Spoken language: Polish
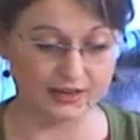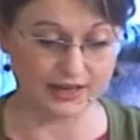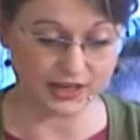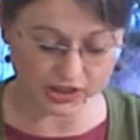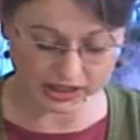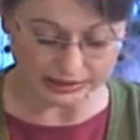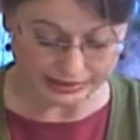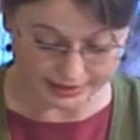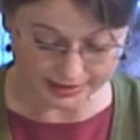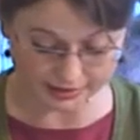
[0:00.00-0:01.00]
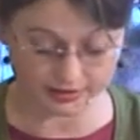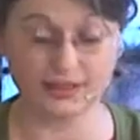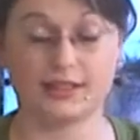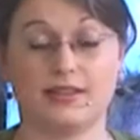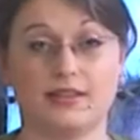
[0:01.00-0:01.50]
Nigel Kennedy
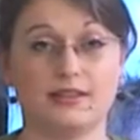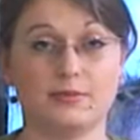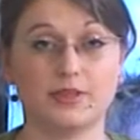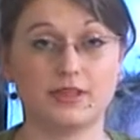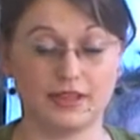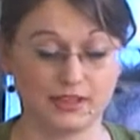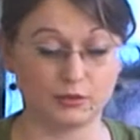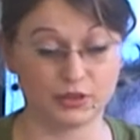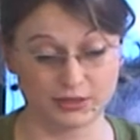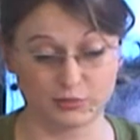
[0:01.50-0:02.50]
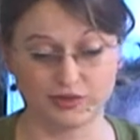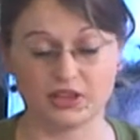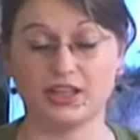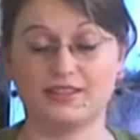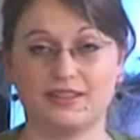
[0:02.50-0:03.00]
jest, jednym, e, jest
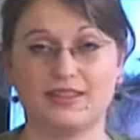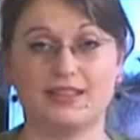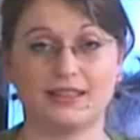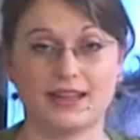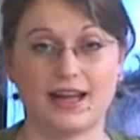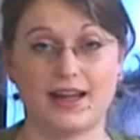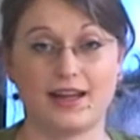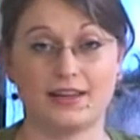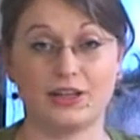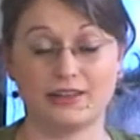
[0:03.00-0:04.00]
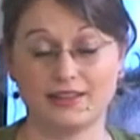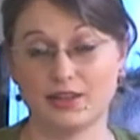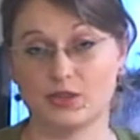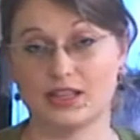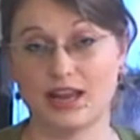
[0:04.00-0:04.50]
uważany za
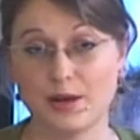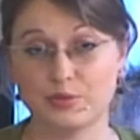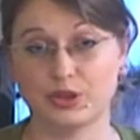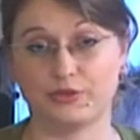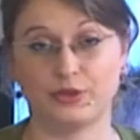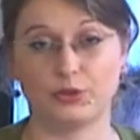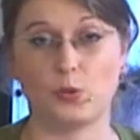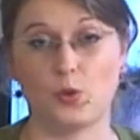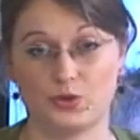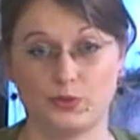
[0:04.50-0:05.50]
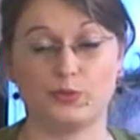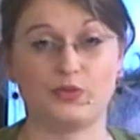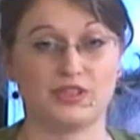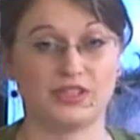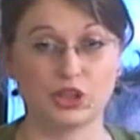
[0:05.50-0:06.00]
jednego z najlepszych
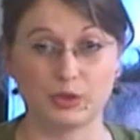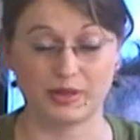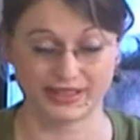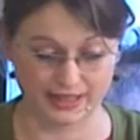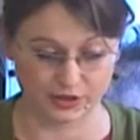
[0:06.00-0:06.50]
wirtuozów skrzypiec na